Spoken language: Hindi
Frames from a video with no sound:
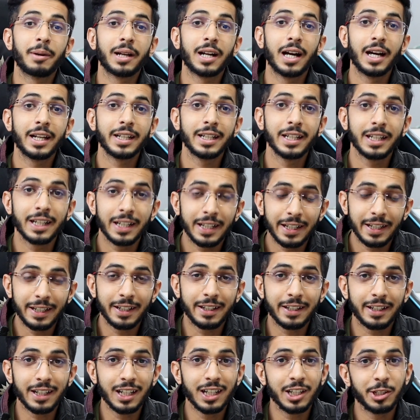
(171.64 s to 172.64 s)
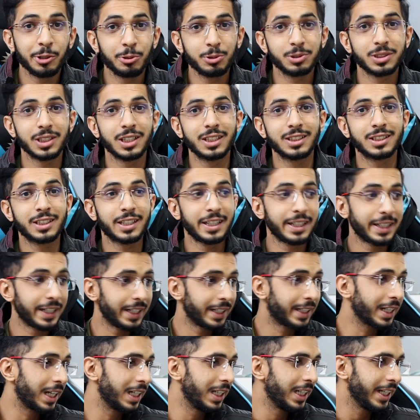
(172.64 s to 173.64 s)
पर आ रही है एयरटेल यूजर्स की
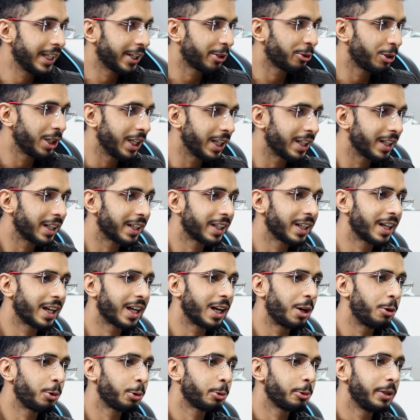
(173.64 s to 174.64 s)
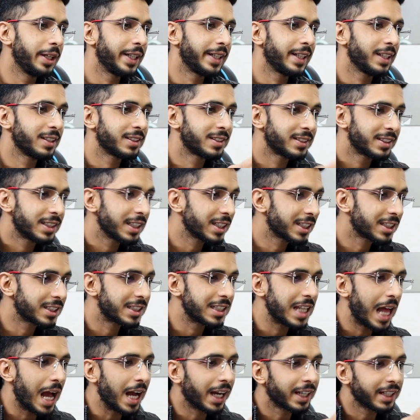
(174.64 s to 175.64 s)
डेटा लीक को लेकर के अराउंड 26
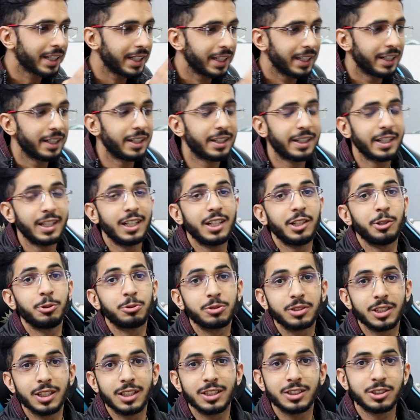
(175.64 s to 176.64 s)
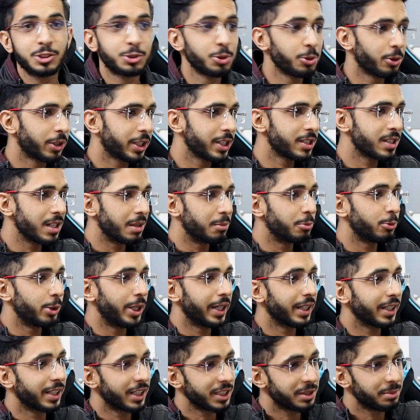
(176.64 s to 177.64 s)
लाख एयरटेल यूजर्स जो कि जम्मू
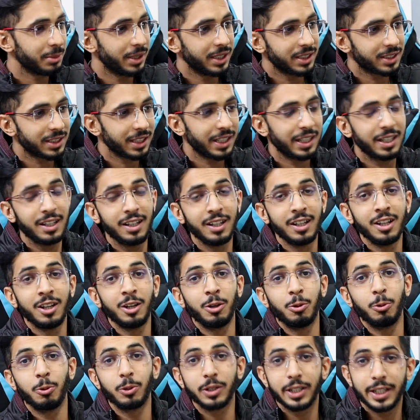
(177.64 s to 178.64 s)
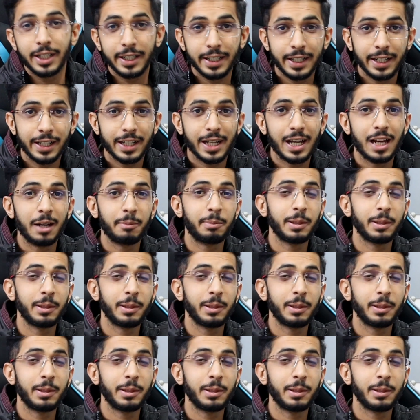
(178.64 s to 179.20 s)
एंड कश्मीर से हैं उनके डेटा यहाँ